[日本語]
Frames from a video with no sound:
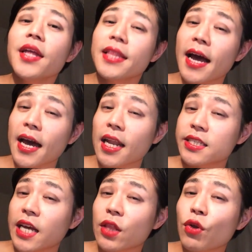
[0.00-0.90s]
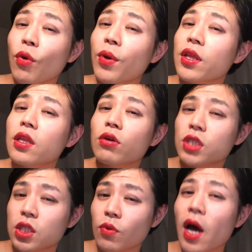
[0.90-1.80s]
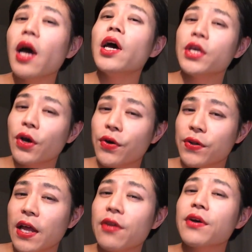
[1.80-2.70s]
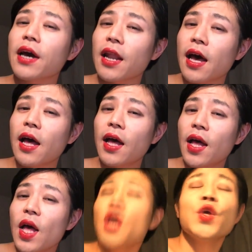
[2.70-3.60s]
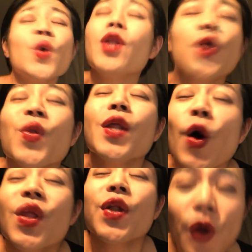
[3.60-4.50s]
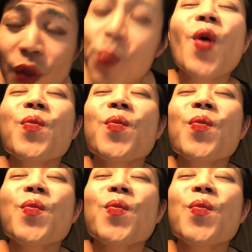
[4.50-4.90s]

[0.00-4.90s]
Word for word: だからちゃんと覚えてほしいわ。よく出るから。よでるよでるよでるよでる。